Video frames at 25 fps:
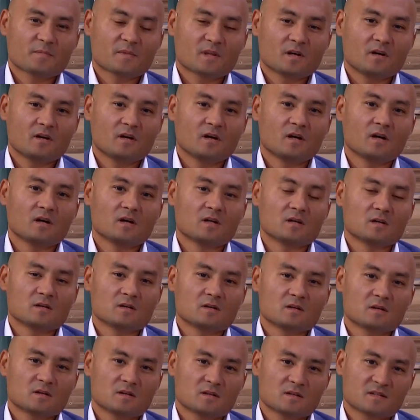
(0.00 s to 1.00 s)
а,
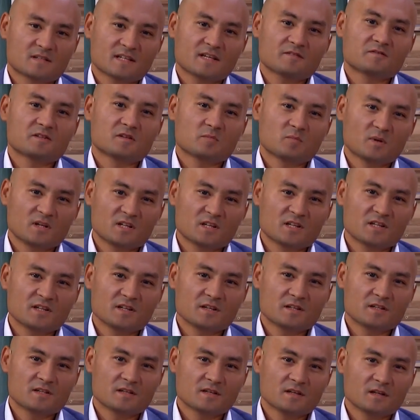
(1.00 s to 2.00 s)
ставьте большие
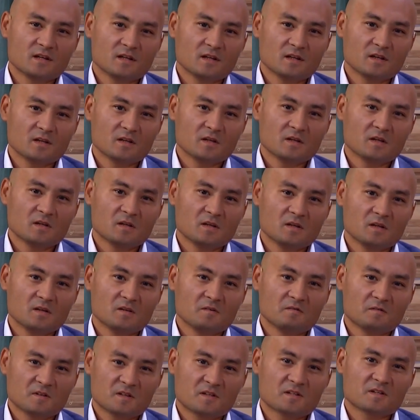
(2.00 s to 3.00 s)
цели и
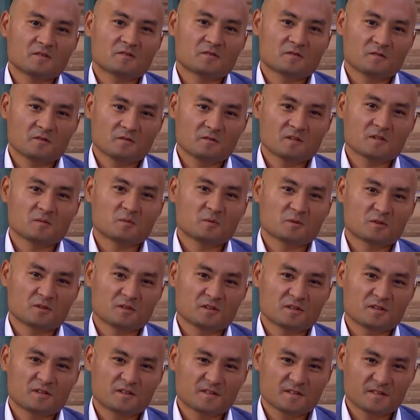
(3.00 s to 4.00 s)
верьте в свои
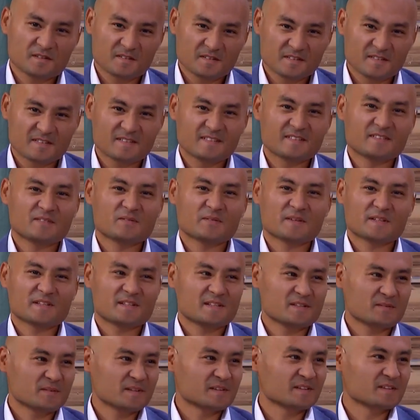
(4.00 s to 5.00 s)
возможности.
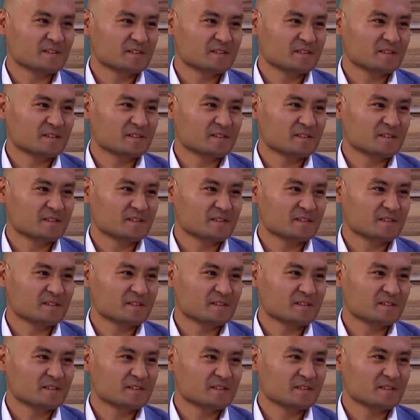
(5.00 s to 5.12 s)
Спасибо.